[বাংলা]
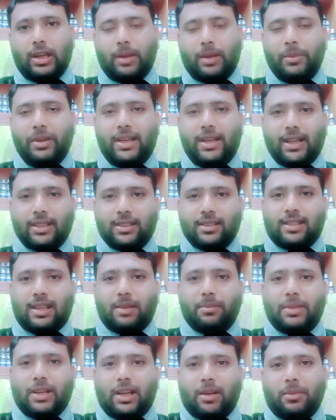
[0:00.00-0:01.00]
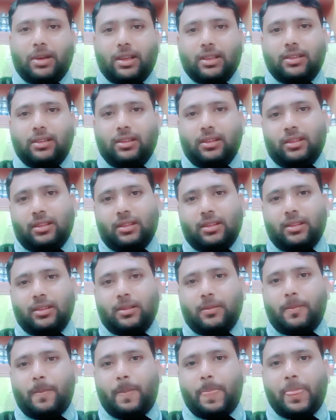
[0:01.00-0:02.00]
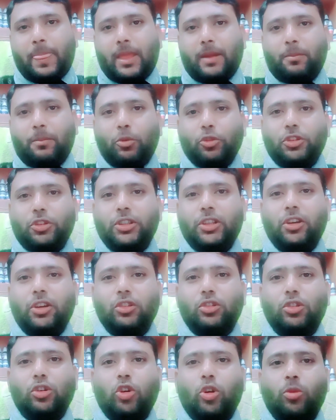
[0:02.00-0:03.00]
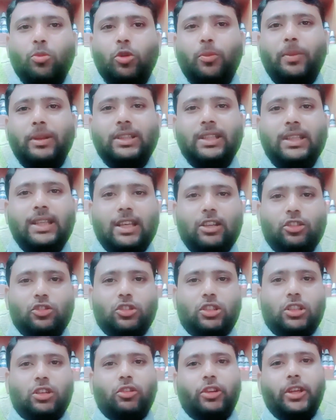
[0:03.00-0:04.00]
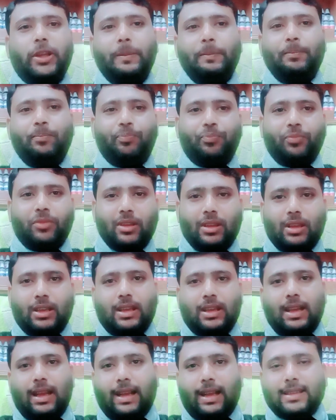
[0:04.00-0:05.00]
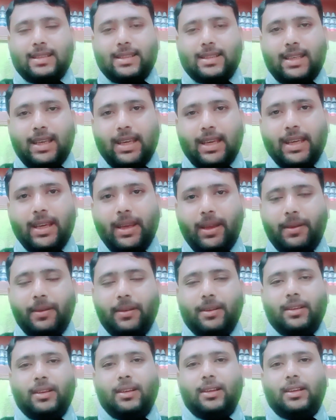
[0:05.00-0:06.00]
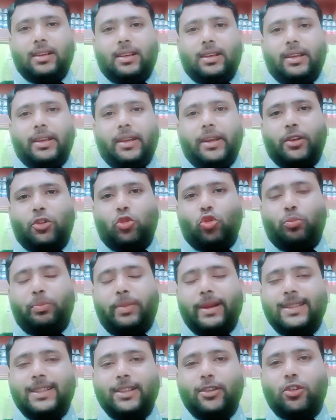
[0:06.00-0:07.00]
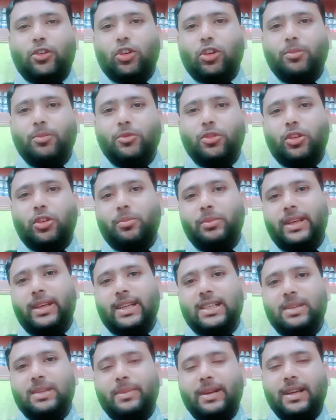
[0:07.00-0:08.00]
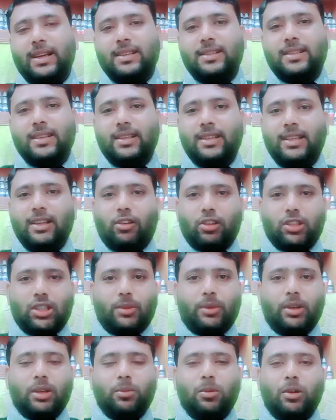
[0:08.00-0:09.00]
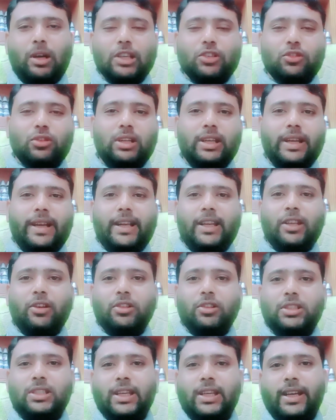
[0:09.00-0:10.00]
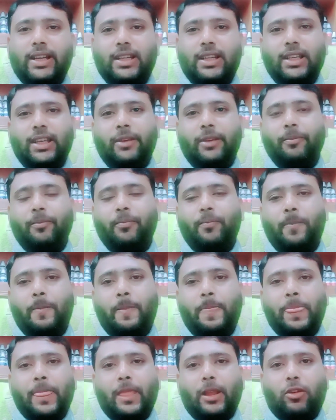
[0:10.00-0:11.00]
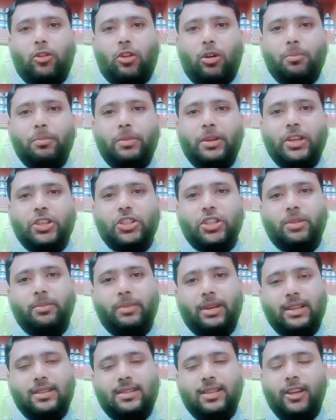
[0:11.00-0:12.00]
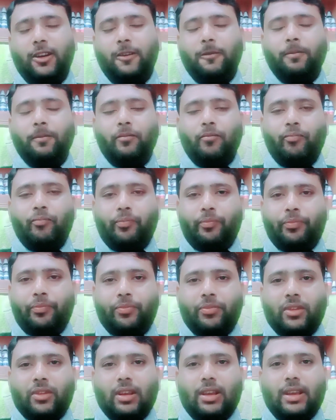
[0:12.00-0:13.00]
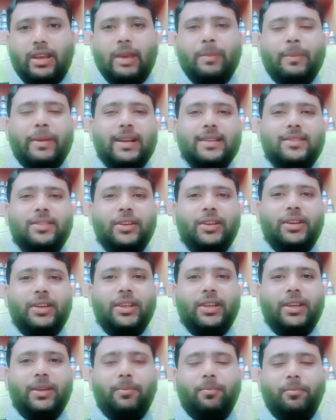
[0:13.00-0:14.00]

আমি ডাক্তার সাব্বির আহমদ প্রতিনিয়ত হোমিওপ্যাথি নিয়ে আলোচনা করি আজকে একটু ব্যতিক্রম ধর্মী একটি মেডিসিন নিয়ে কথা বলবো আসলে এটি হচ্ছে একটি কম্বিনেশন মেডিসিন এই মেডিসিনটি